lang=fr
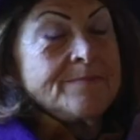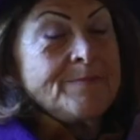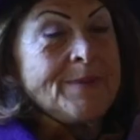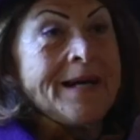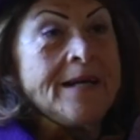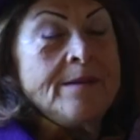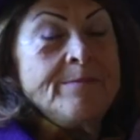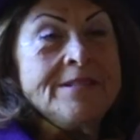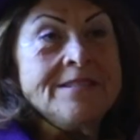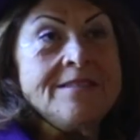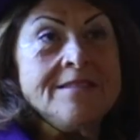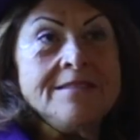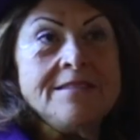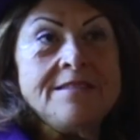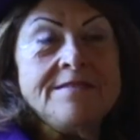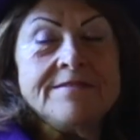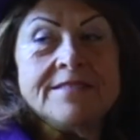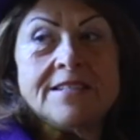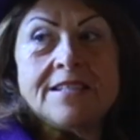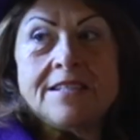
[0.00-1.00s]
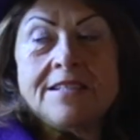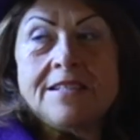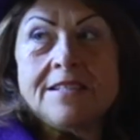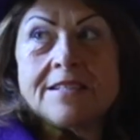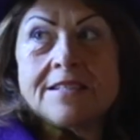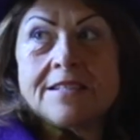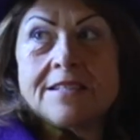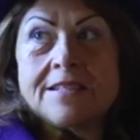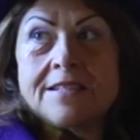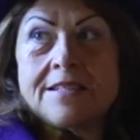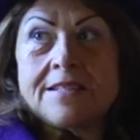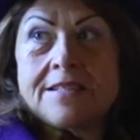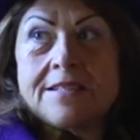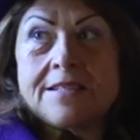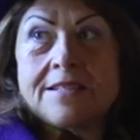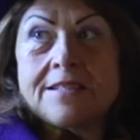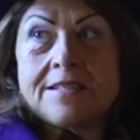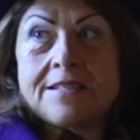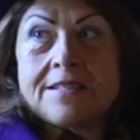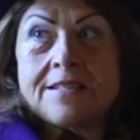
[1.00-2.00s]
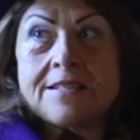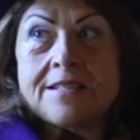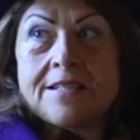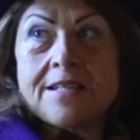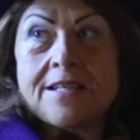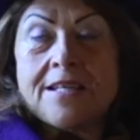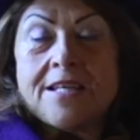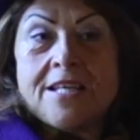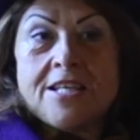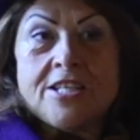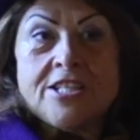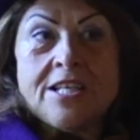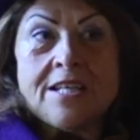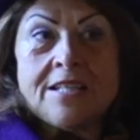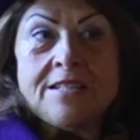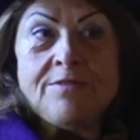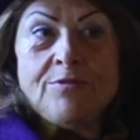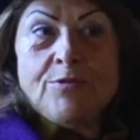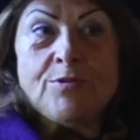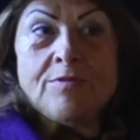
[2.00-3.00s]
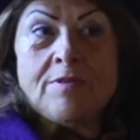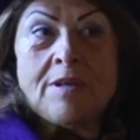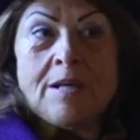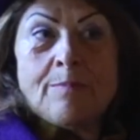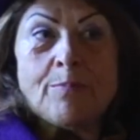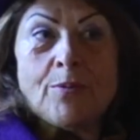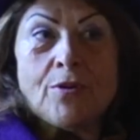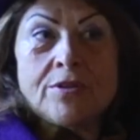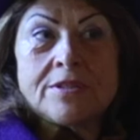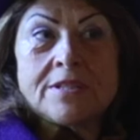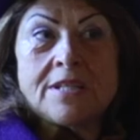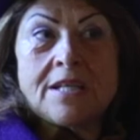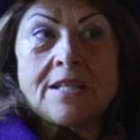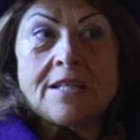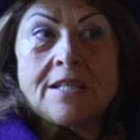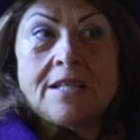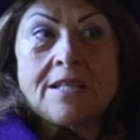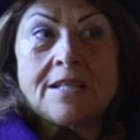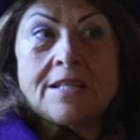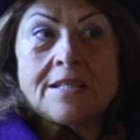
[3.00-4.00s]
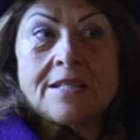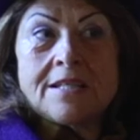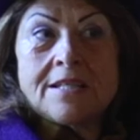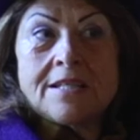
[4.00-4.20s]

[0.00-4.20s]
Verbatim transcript: Par un matin d'hiver, j'arrive devant un portail.